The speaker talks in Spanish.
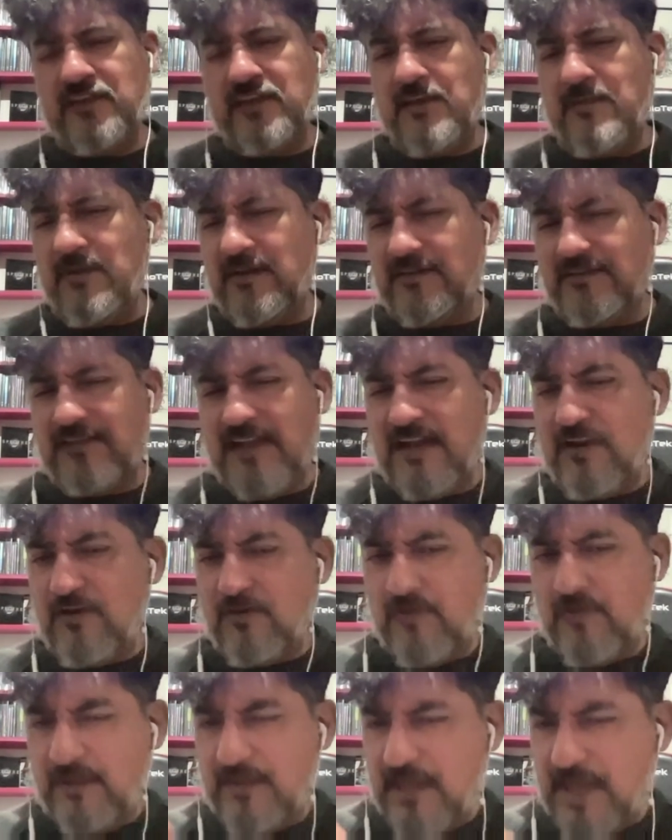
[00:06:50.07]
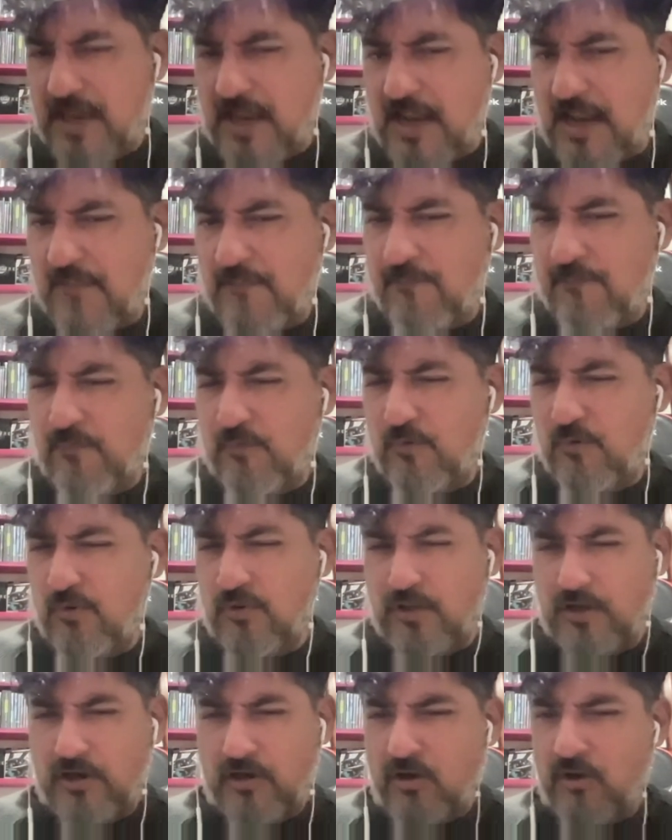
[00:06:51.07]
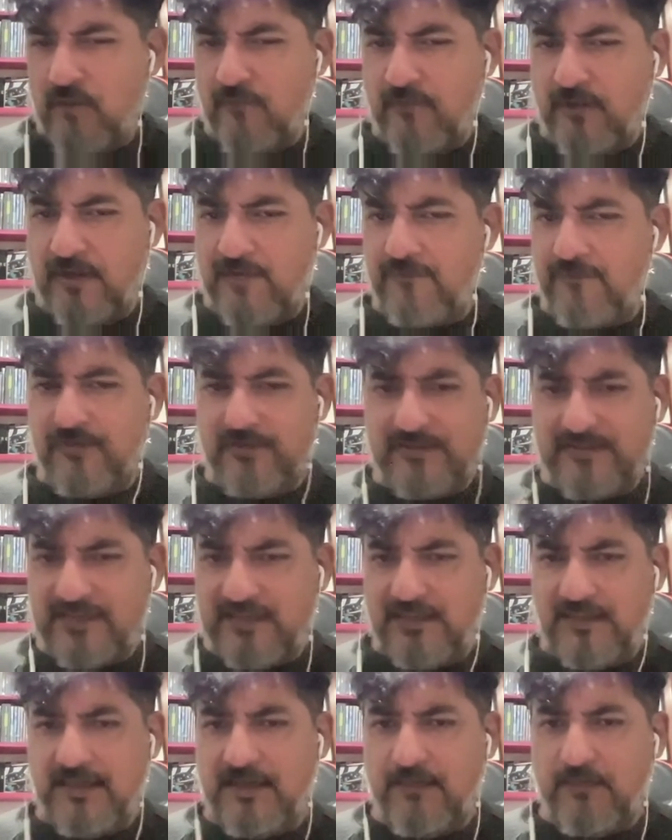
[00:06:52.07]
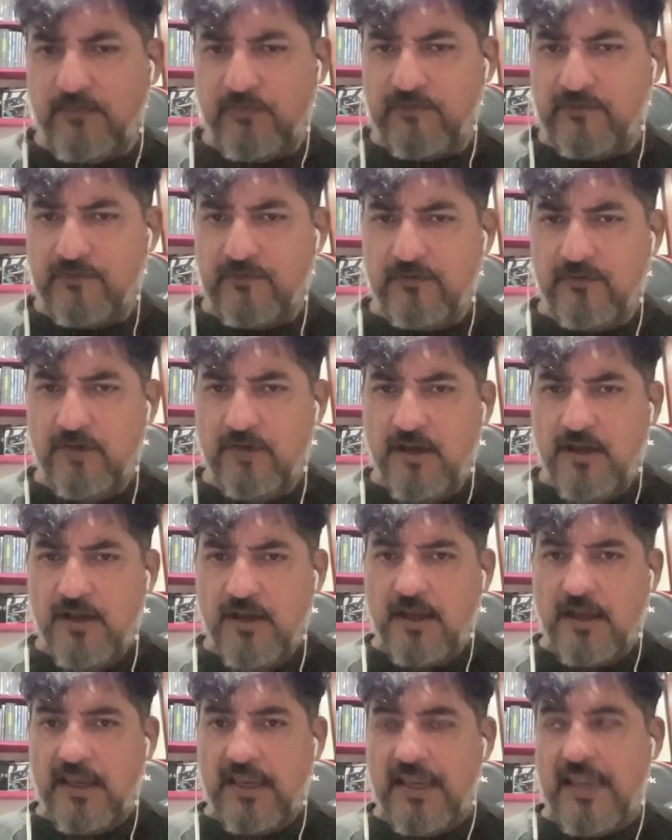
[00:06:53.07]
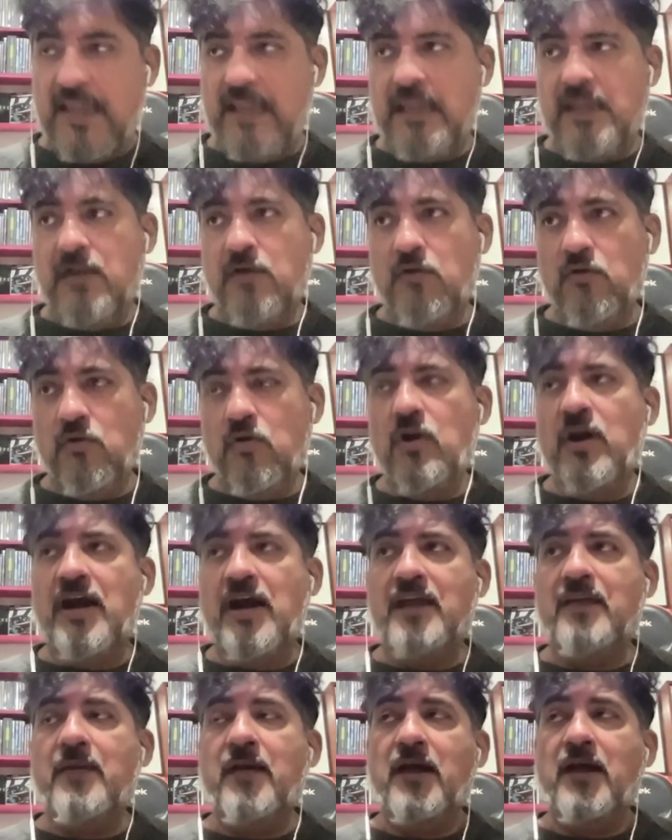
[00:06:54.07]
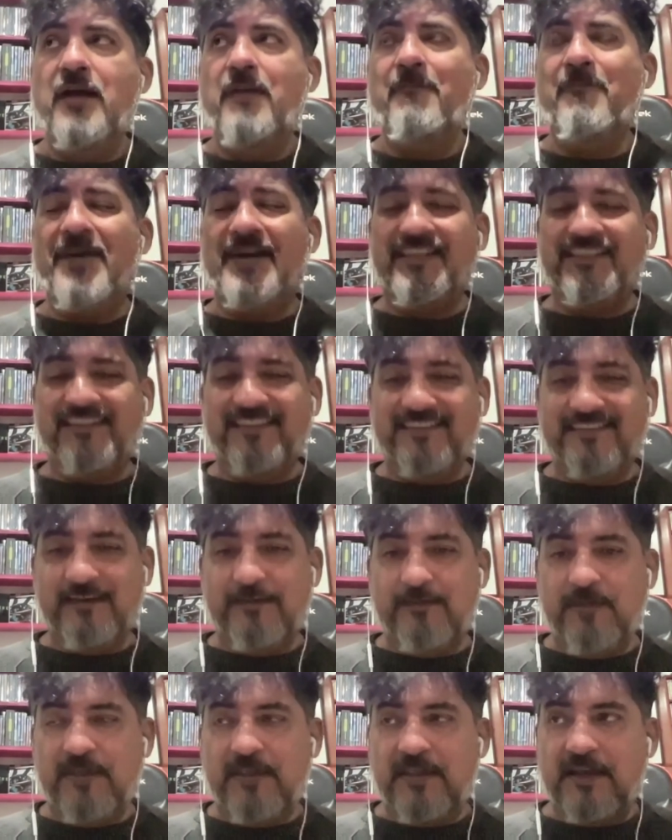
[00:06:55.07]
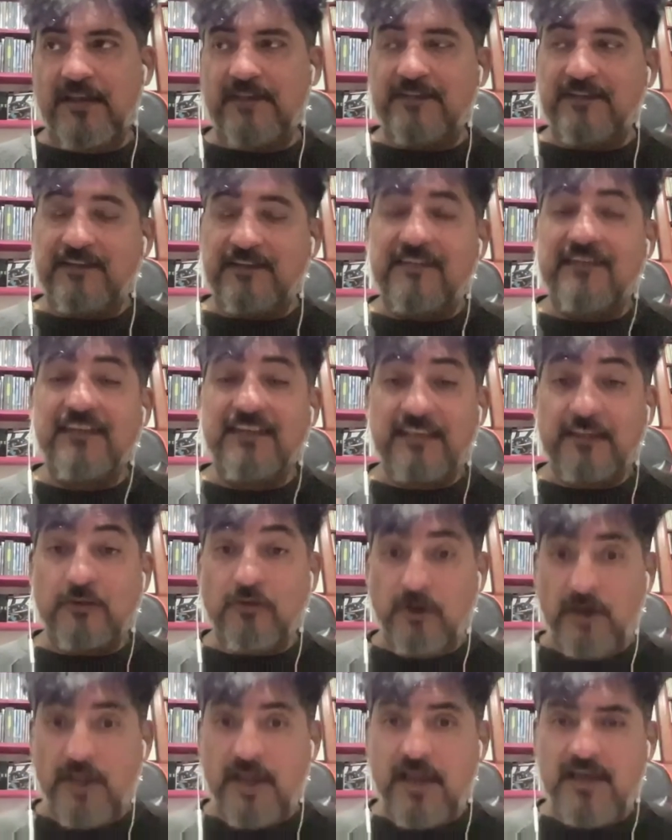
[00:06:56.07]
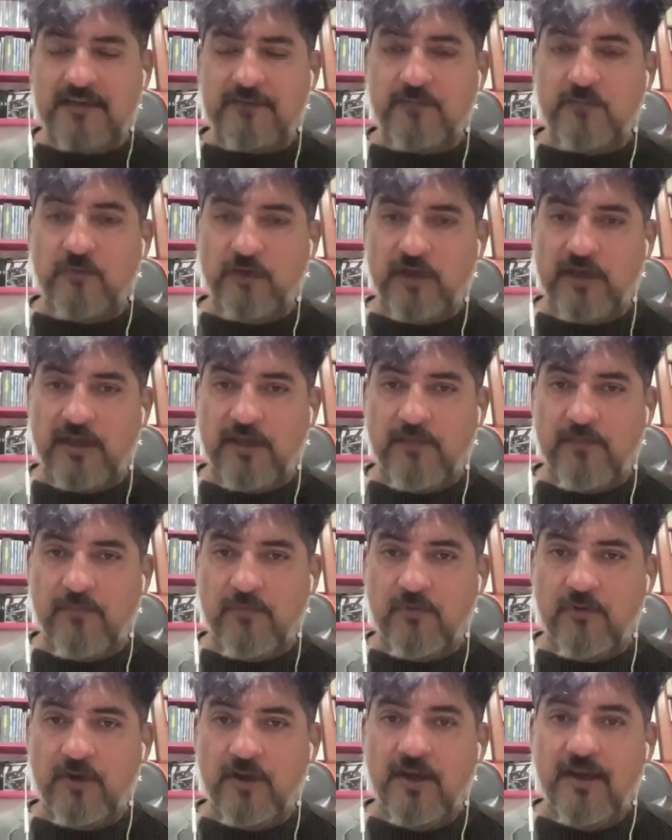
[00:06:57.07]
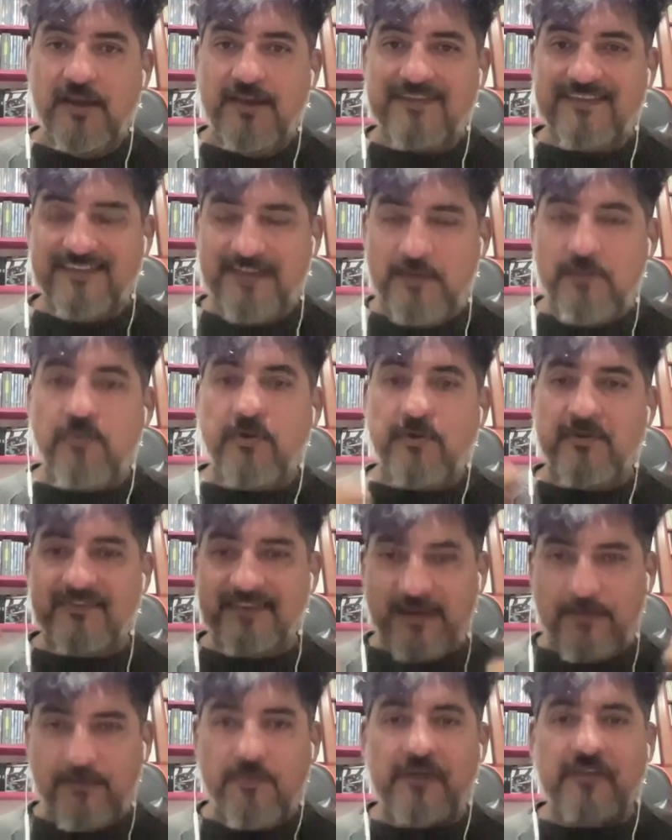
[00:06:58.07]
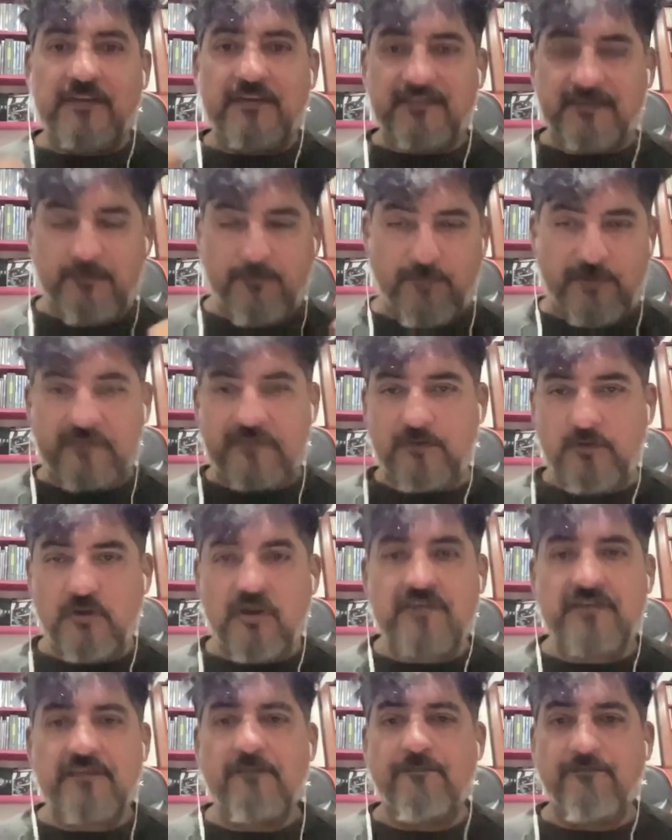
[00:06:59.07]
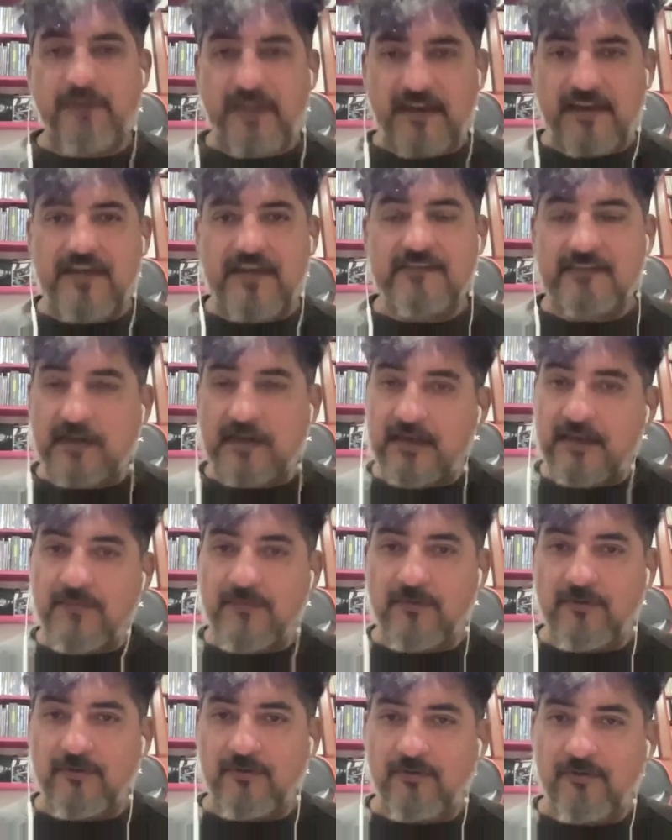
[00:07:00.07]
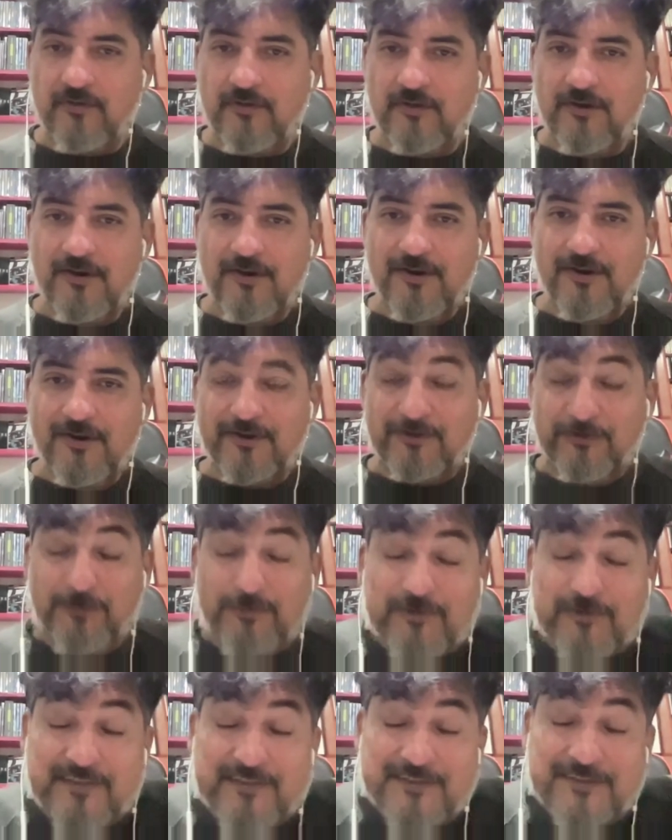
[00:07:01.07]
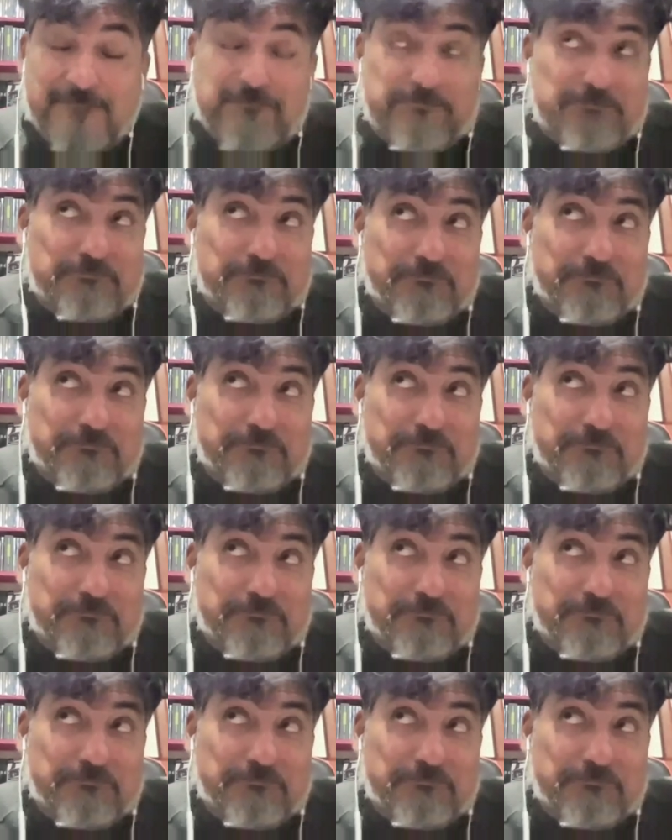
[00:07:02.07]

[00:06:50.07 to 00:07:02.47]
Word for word: de aniversario de Edgar Allan Poe, de Lovecraft, etcétera, pues, ¿no? Y o hay de las casas editoriales, por ejemplo, siempre ves que hay participaciones en ferias de libro, ¿no? Entonces,